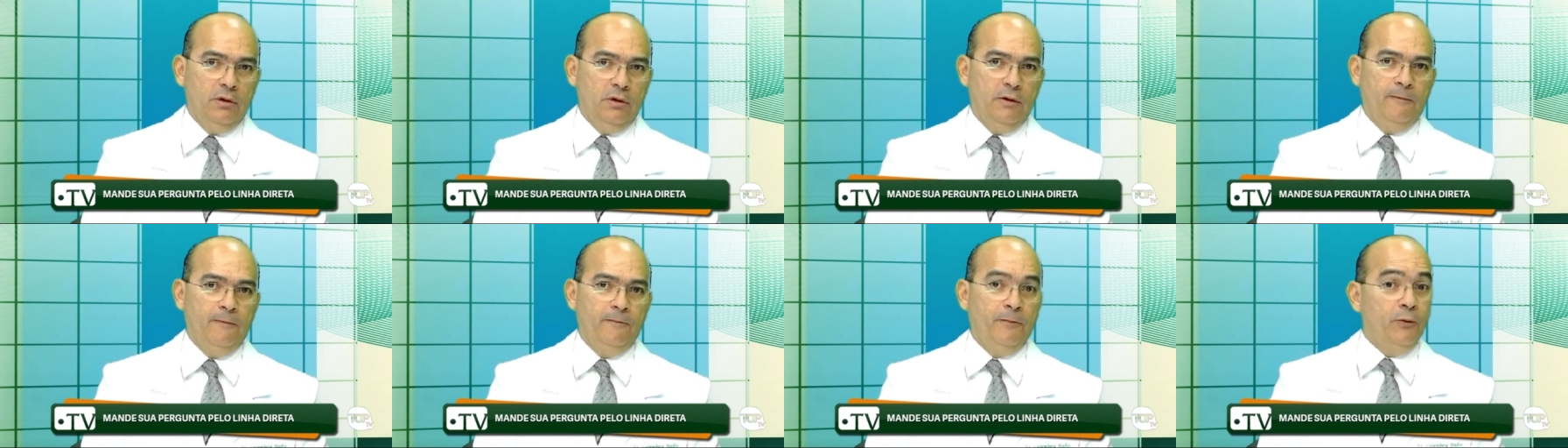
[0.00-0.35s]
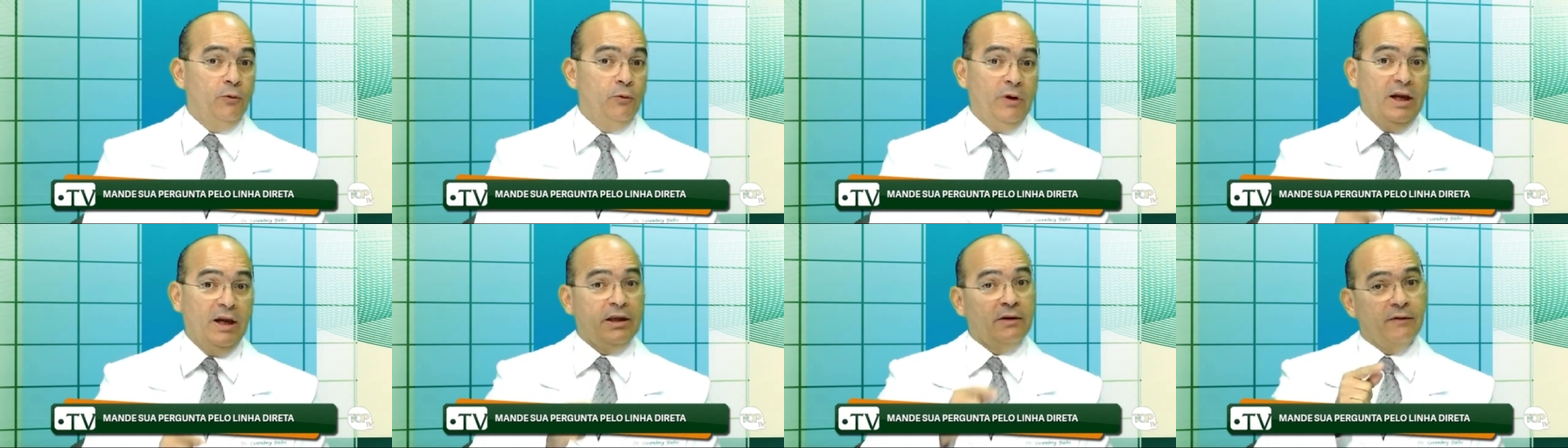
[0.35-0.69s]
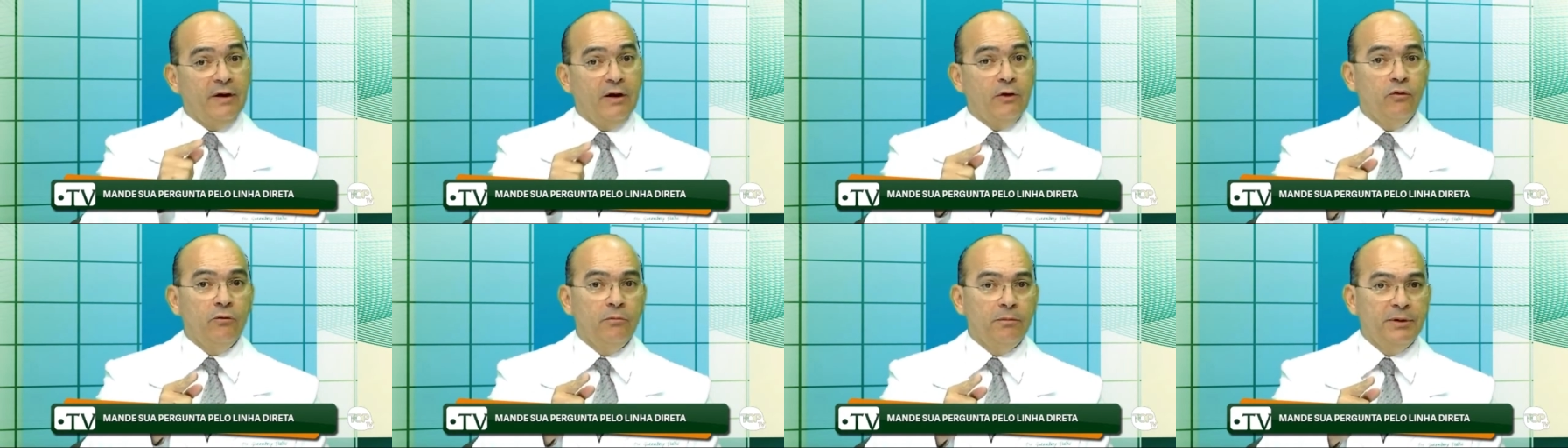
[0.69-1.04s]
Não é que
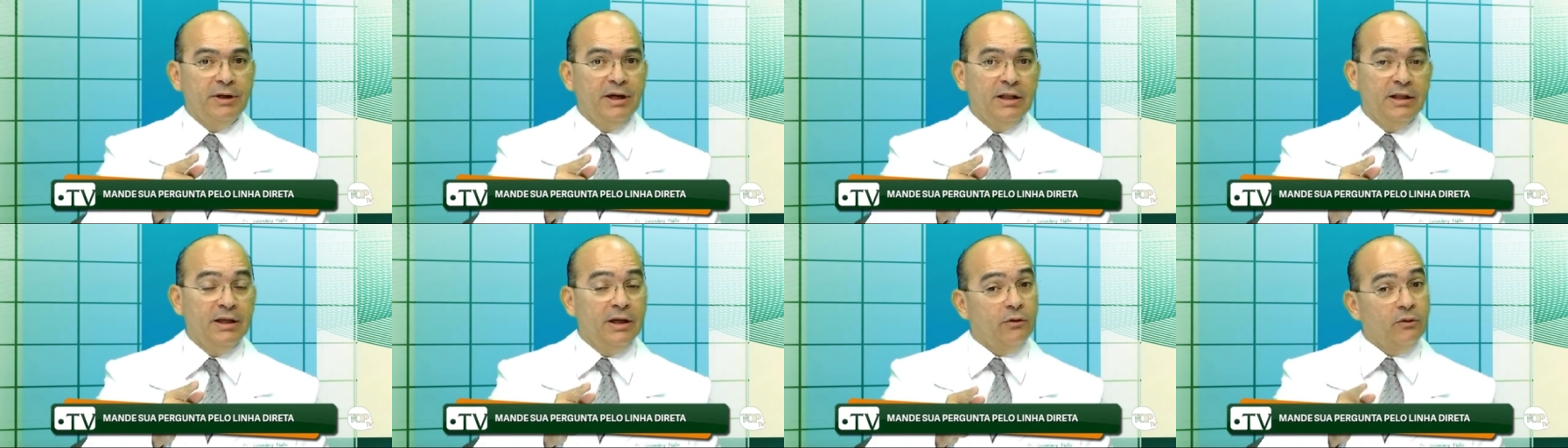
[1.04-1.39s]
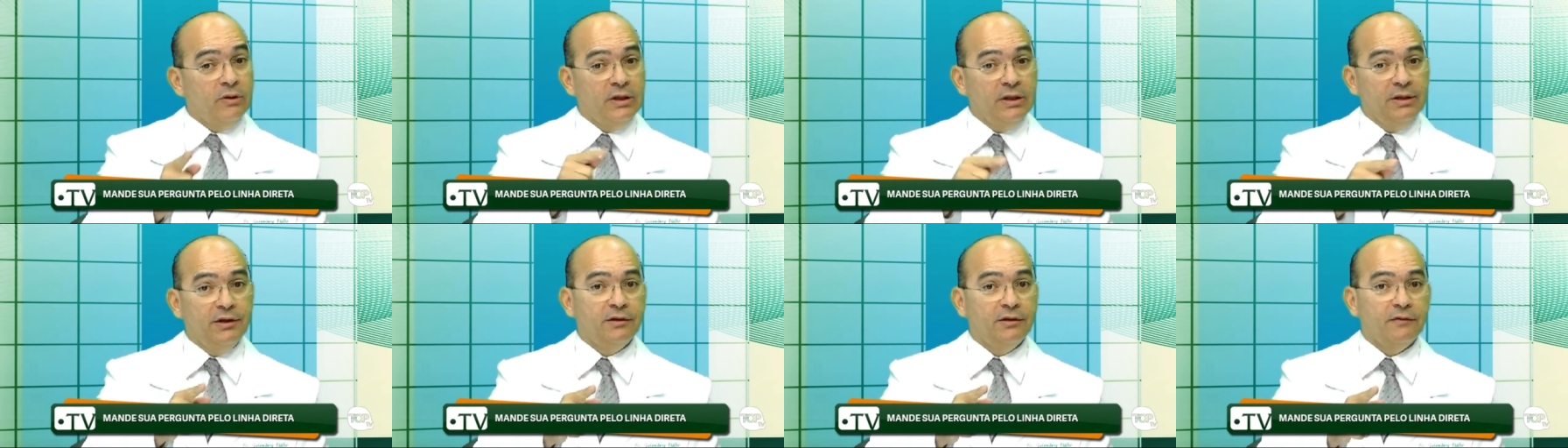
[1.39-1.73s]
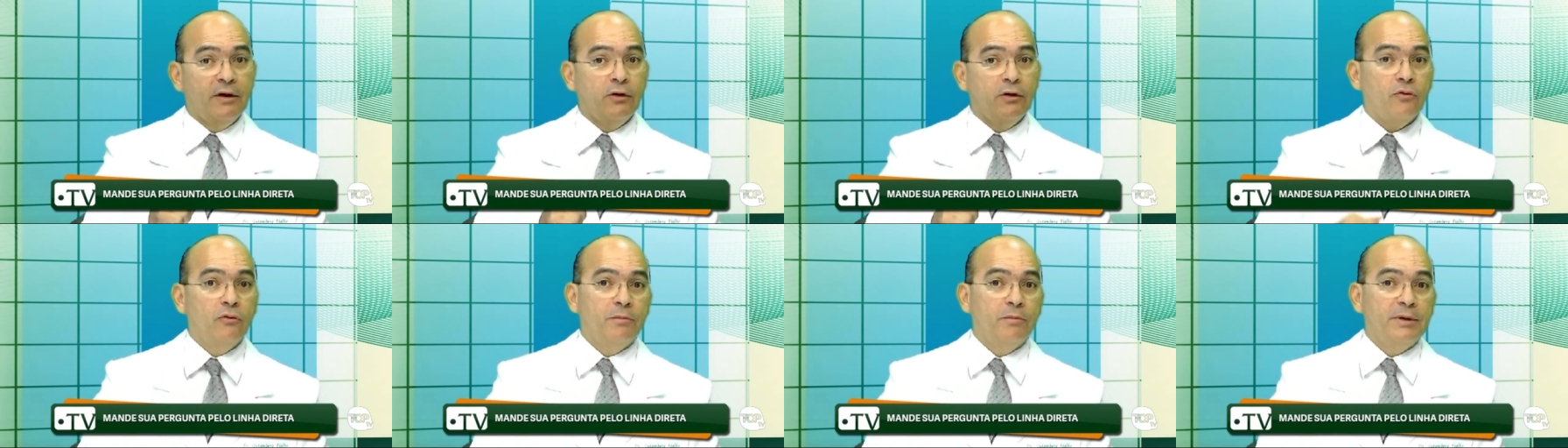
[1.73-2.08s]
vai cumprir a lei. Quando ele diz que
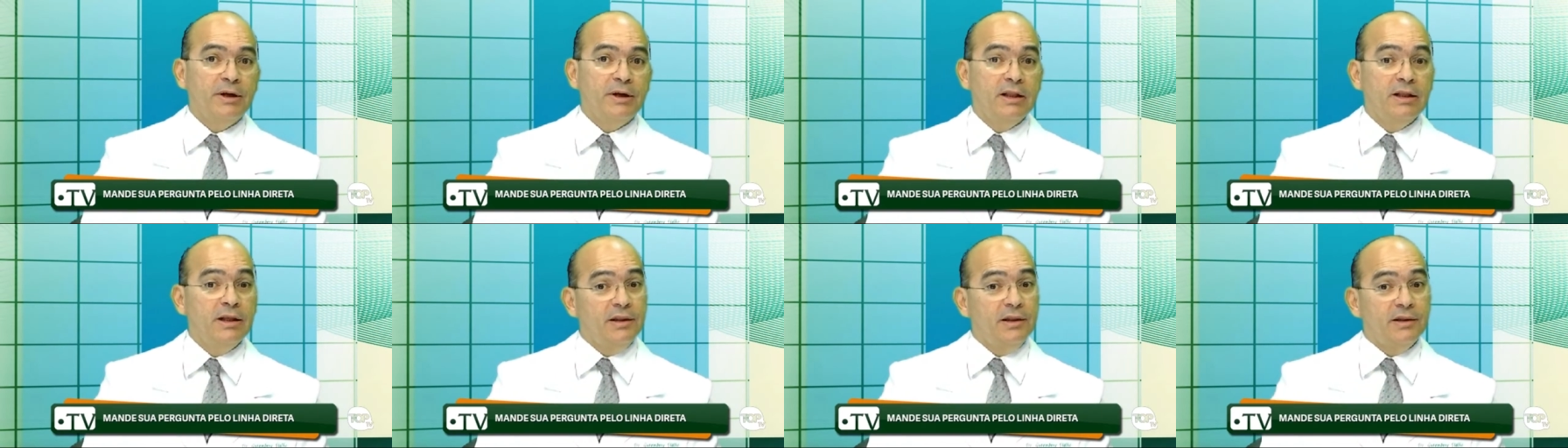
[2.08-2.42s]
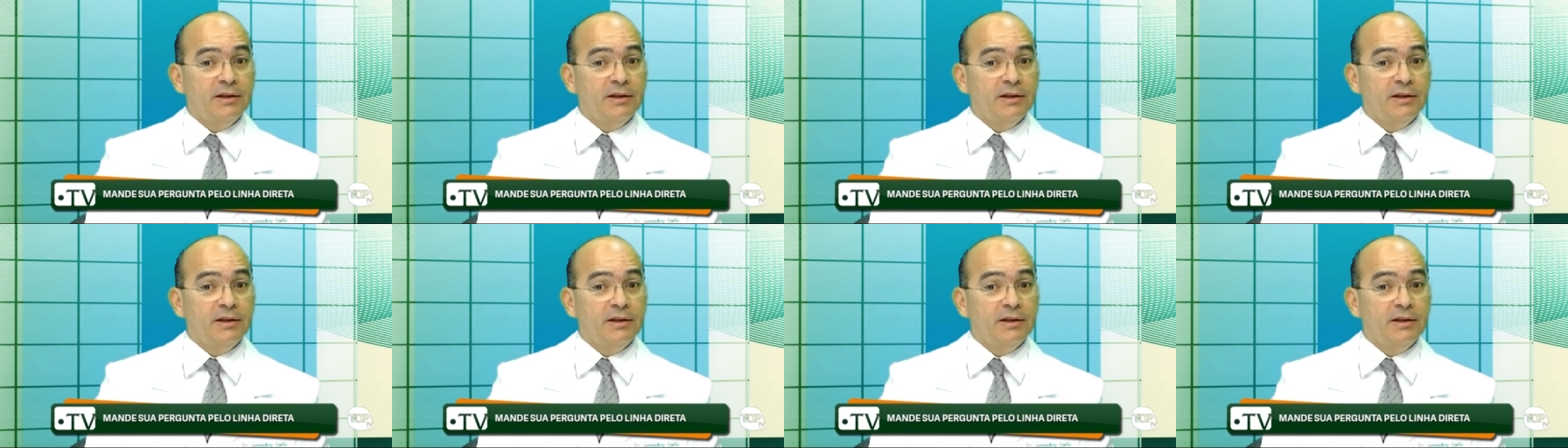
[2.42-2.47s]
vai cumprir a lei,